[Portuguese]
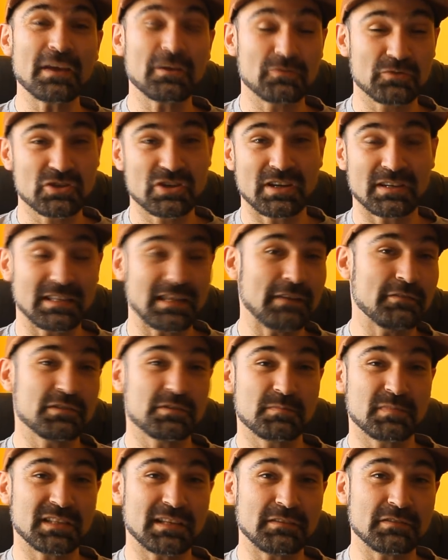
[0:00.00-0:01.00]
eram
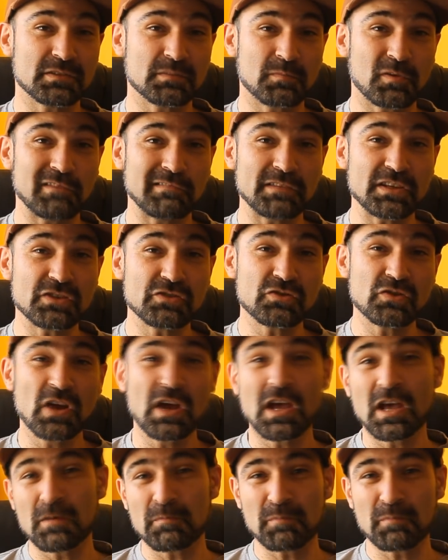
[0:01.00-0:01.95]
descartáveis, mandava-se para o lixo